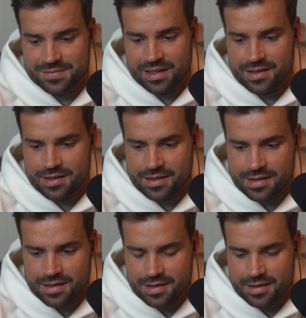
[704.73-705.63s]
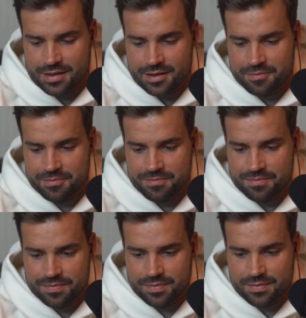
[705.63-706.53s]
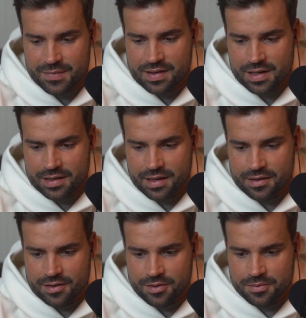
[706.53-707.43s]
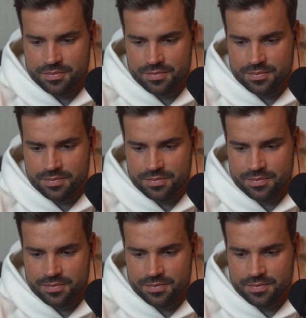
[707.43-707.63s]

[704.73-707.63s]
das ist, ähm, ist halt leider so.